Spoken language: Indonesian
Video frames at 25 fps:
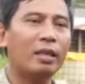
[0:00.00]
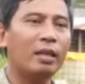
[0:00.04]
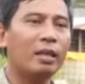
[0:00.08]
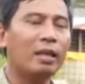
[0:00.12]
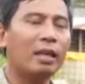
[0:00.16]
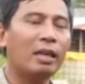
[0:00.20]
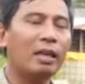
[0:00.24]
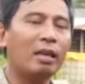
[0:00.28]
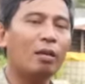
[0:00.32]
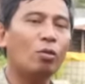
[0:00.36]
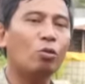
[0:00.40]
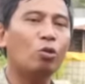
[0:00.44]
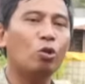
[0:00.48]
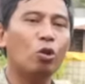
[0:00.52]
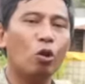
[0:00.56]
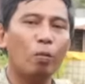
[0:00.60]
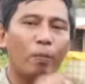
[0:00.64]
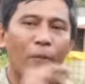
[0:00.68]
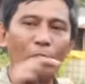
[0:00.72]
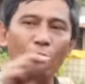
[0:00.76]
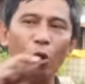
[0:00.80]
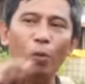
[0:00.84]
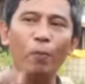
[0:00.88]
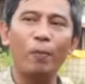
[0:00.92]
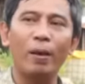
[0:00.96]
ini untuk
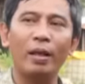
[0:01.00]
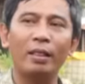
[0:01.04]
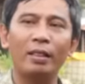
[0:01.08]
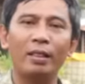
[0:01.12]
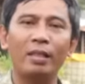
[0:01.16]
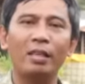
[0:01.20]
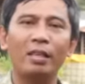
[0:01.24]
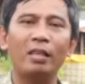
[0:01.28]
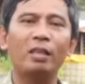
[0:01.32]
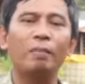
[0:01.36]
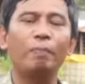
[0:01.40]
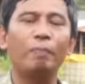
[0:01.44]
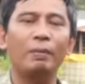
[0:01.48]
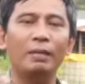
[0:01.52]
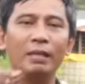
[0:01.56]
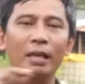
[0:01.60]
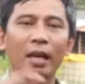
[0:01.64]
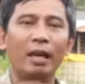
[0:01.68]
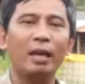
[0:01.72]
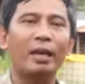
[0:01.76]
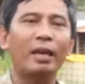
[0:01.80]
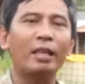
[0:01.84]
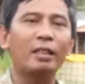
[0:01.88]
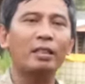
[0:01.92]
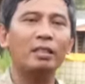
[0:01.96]
mengobati
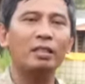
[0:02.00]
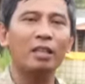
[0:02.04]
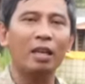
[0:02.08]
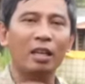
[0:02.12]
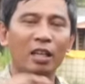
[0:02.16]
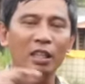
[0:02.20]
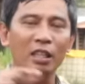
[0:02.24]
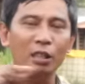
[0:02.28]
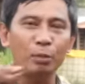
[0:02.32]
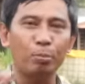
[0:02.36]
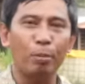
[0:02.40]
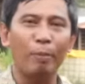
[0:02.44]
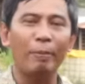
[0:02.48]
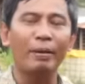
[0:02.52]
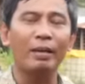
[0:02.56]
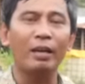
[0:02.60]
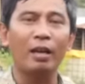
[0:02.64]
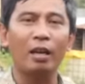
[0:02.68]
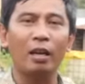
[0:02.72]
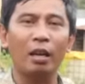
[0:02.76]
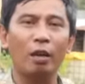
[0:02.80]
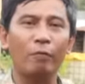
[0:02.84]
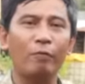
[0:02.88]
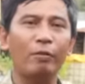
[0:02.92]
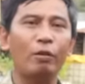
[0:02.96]
penyakit yang disebabkan
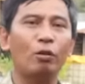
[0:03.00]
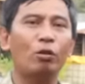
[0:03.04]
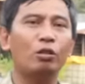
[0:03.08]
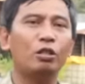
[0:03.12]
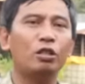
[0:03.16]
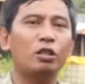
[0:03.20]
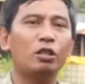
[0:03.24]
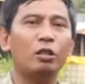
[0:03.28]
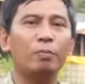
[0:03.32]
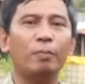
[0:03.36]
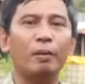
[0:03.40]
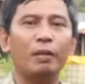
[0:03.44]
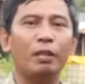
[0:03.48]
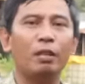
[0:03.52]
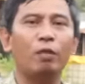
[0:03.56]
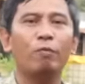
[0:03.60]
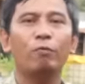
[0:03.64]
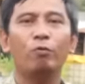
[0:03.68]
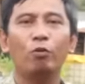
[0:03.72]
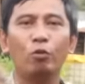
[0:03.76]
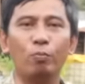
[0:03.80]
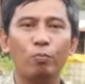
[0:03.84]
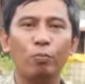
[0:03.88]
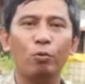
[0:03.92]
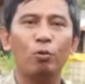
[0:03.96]
karena virus, seperti
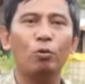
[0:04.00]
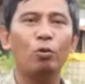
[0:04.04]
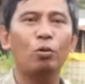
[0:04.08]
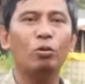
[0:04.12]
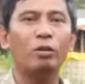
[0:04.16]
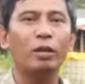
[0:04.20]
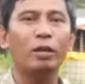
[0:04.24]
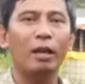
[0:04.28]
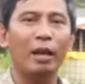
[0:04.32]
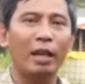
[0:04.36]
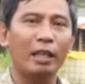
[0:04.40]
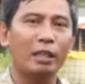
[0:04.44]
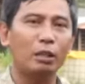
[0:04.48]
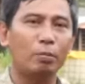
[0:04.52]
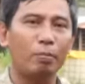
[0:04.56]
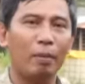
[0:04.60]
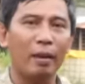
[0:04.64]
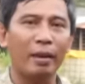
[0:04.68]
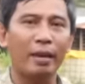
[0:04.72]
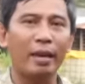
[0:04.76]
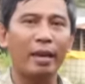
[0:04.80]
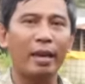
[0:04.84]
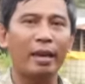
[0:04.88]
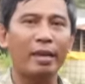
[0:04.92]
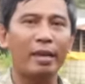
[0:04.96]
flu burung dan lain
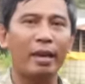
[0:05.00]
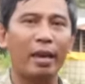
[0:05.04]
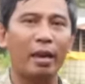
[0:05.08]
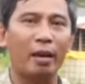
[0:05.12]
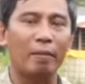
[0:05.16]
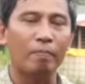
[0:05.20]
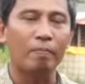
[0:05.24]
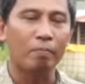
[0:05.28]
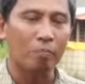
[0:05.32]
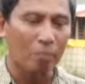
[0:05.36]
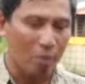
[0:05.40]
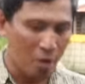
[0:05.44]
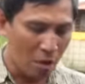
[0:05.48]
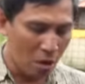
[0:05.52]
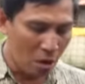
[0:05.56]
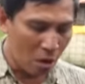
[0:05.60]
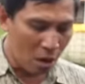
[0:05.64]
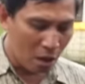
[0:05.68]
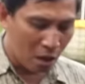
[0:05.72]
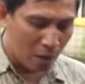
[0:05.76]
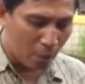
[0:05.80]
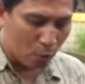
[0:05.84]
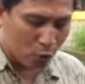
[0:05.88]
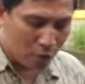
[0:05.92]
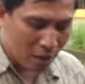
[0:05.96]
sebagainya.
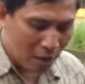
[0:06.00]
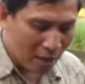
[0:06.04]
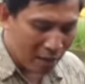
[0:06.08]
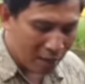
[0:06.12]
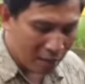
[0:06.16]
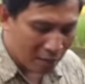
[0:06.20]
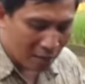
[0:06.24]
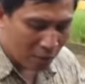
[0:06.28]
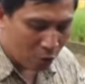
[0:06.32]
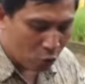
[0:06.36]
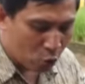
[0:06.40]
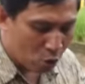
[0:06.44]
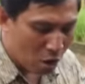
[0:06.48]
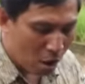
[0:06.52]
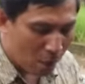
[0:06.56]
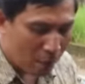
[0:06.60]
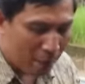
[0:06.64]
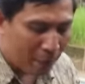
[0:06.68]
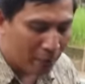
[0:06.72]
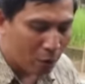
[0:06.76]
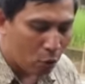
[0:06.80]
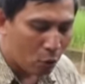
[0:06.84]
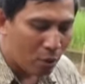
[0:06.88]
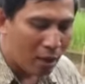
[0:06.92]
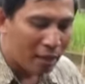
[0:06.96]
Kemudian kita juga
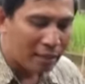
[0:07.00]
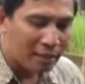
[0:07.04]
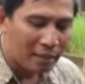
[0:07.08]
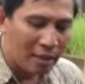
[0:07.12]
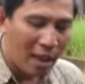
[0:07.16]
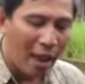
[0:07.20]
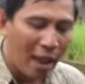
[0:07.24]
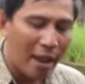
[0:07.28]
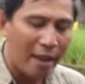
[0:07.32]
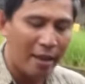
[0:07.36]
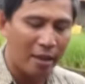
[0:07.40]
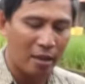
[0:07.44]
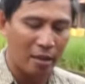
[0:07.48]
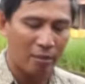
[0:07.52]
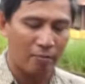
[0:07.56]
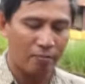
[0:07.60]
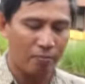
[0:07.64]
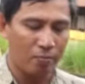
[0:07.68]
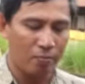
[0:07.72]
memerlukan jahe.